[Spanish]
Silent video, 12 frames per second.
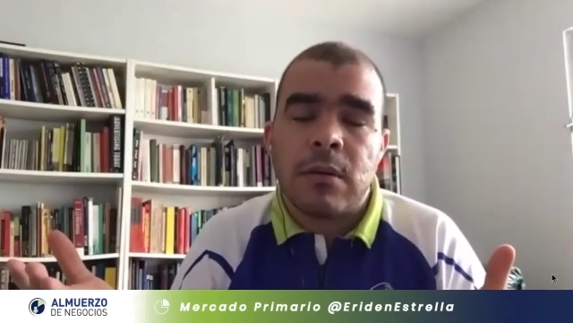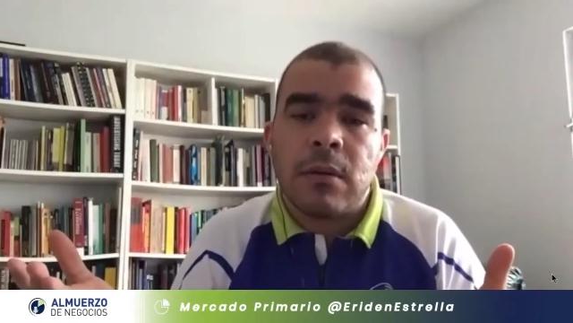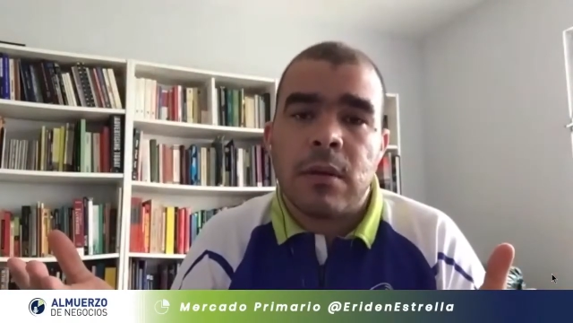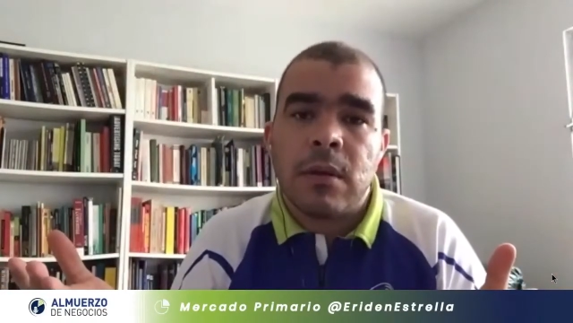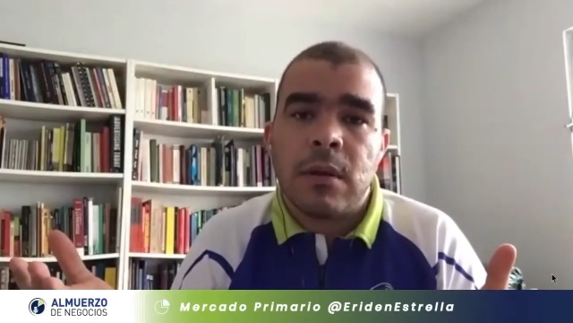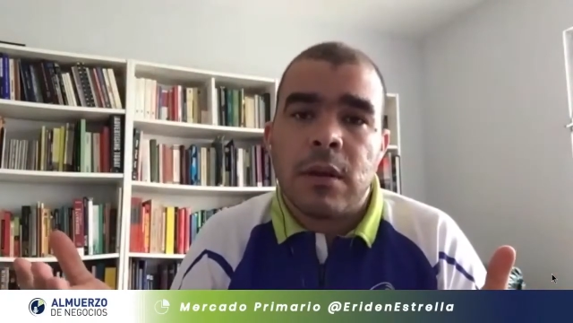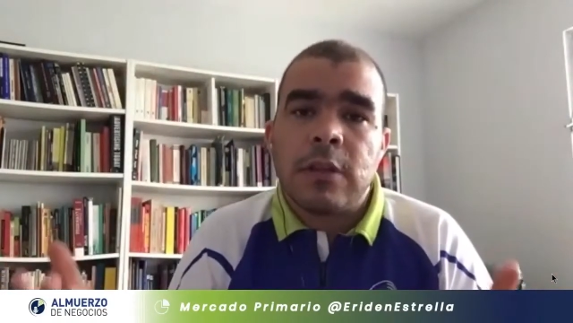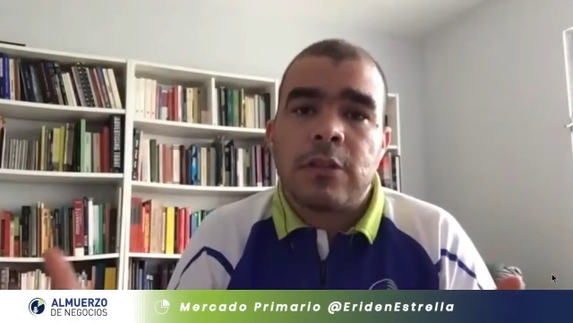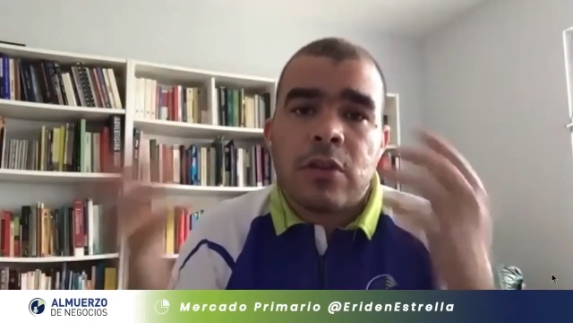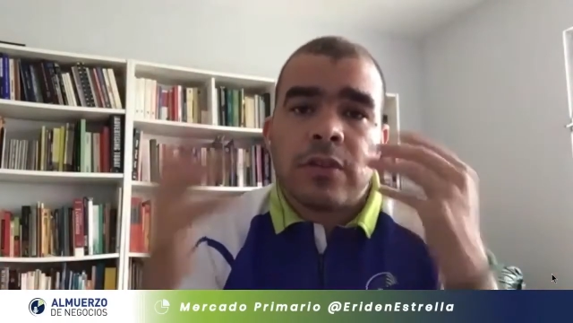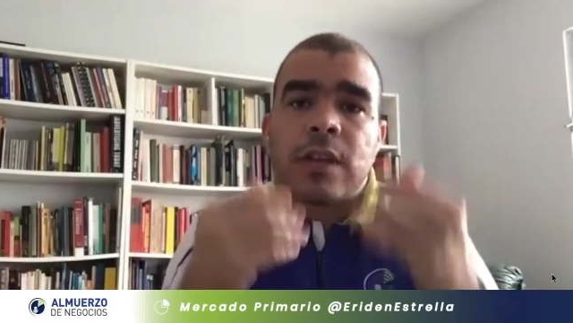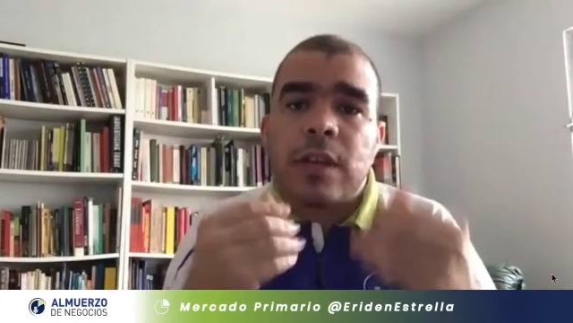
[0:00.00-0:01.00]
Eso es verdad.
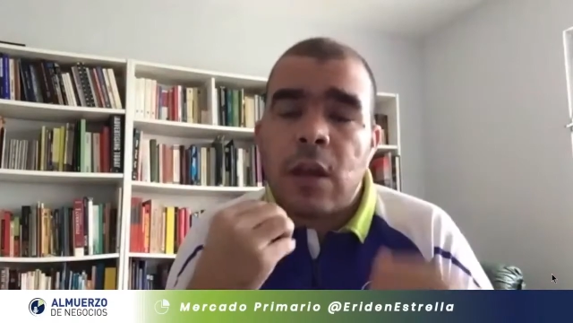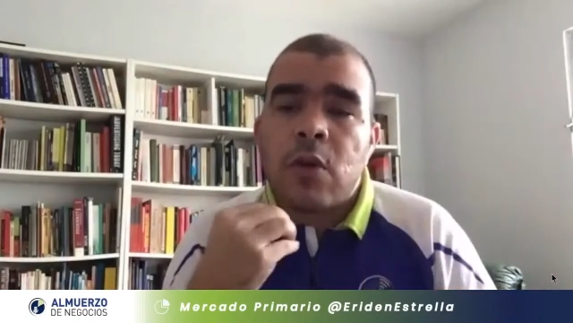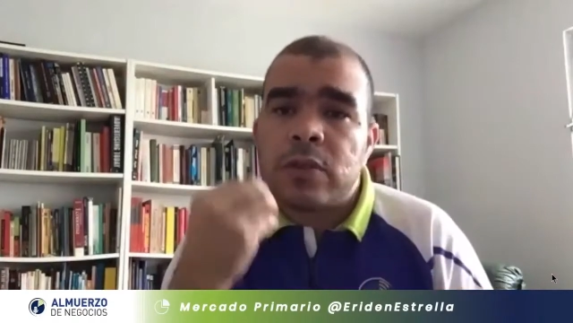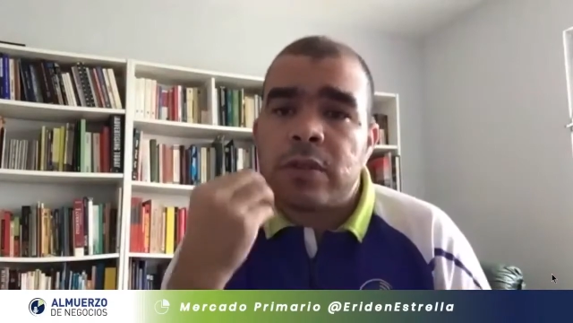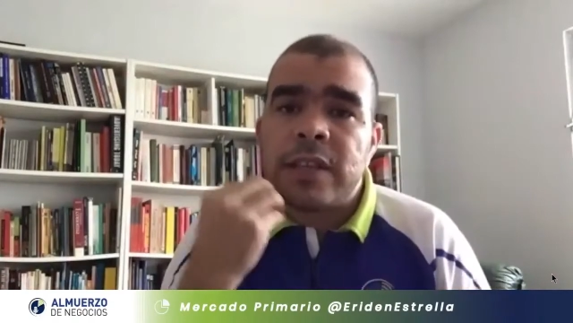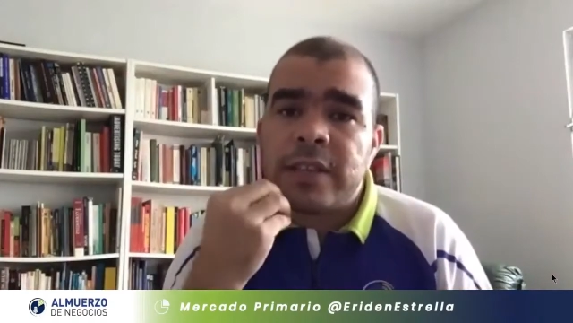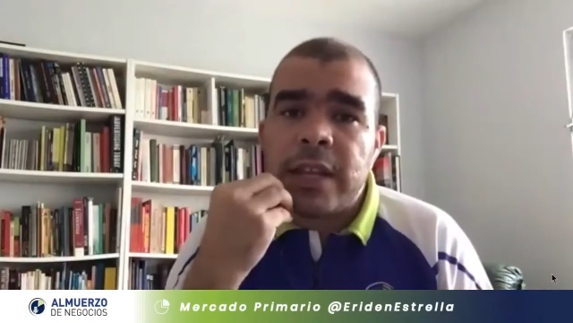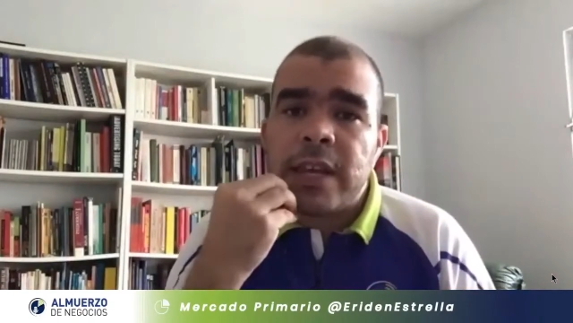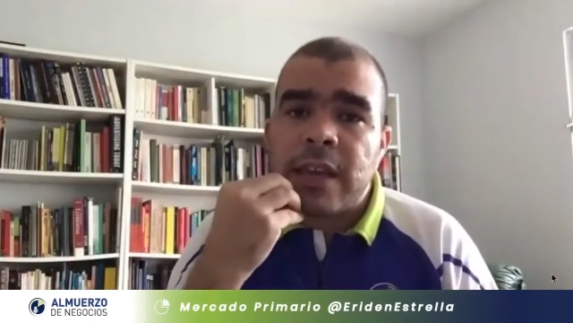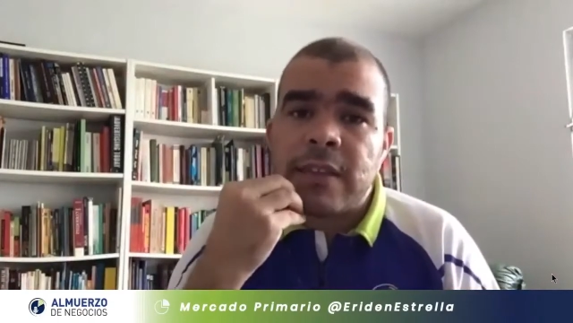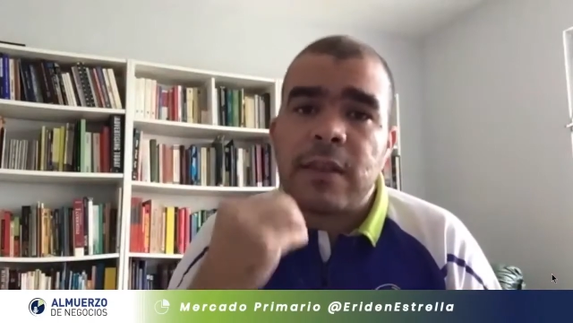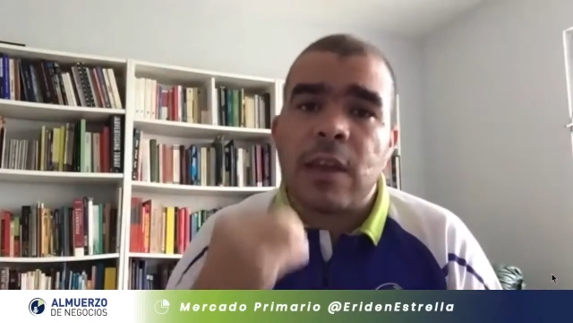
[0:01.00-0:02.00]
Entonces, ¿qué es lo que usted
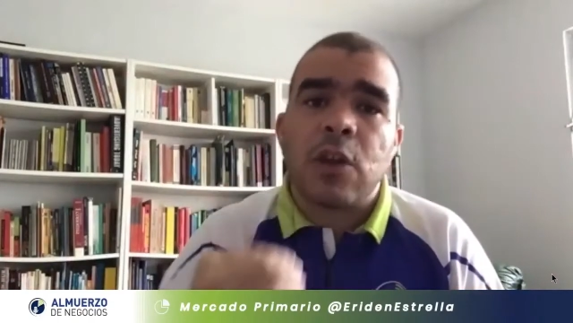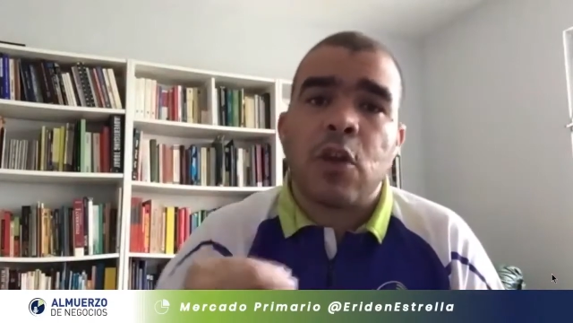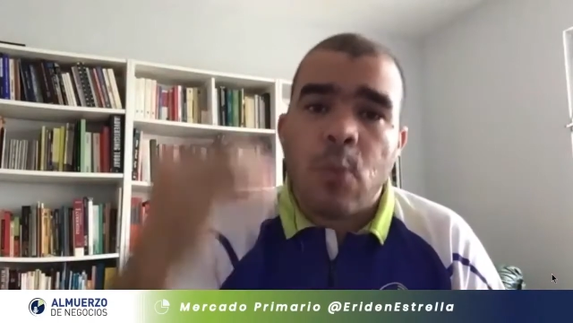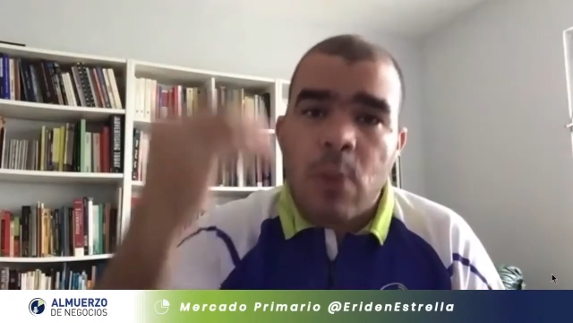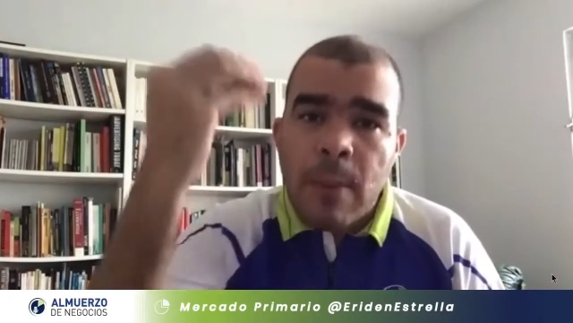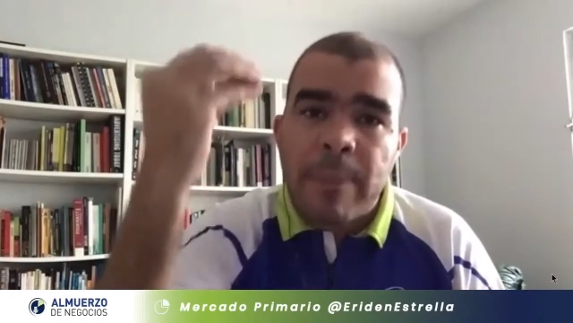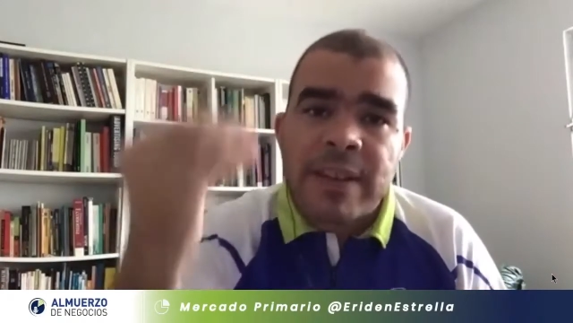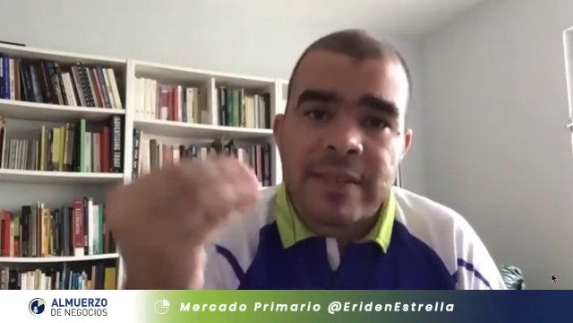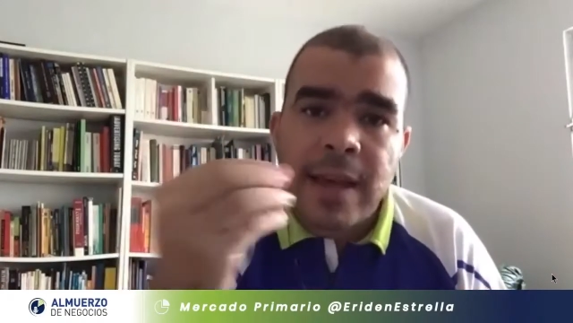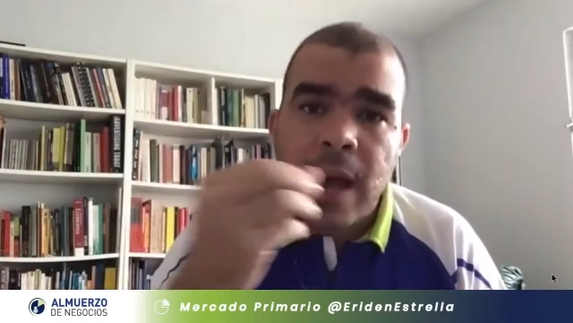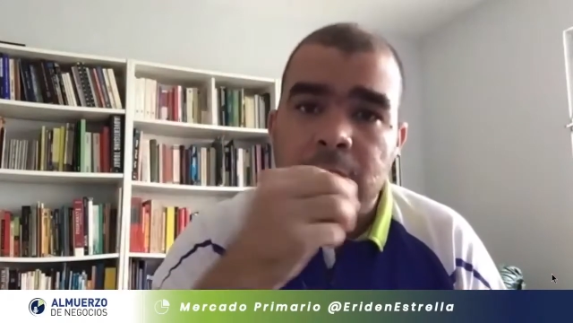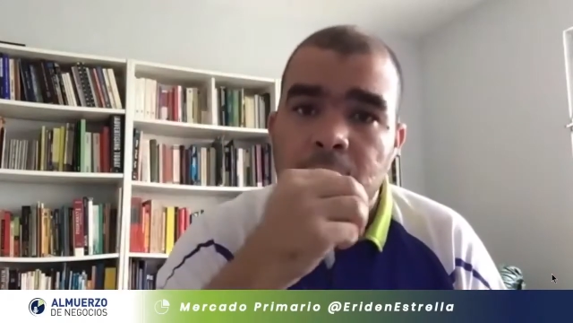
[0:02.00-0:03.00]
tiene que hacer como
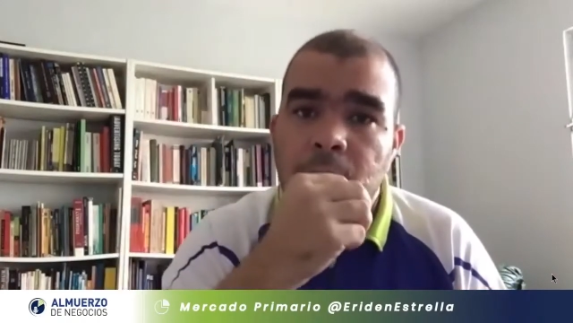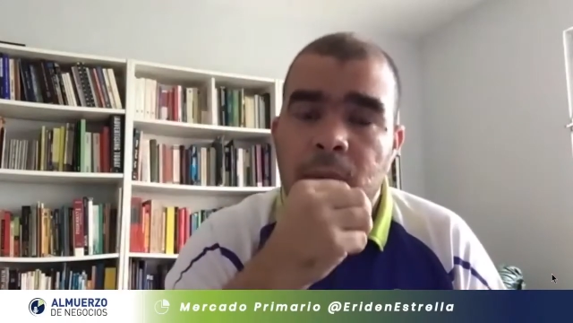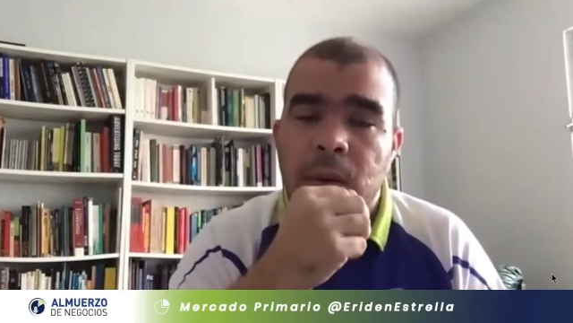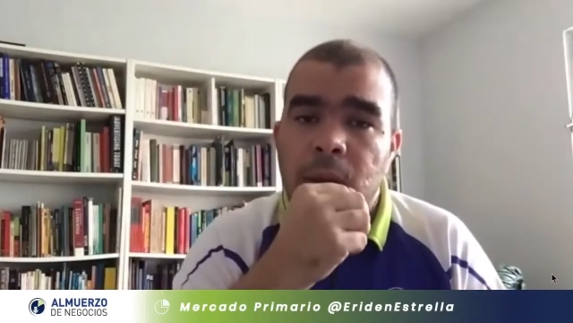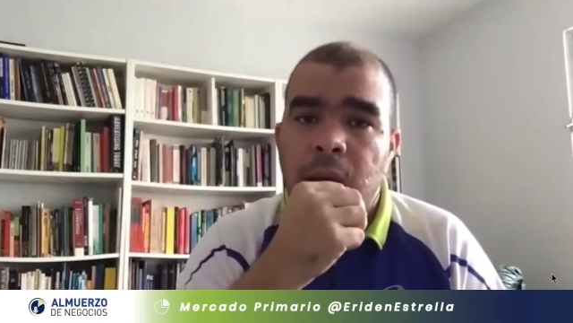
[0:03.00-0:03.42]
empresario?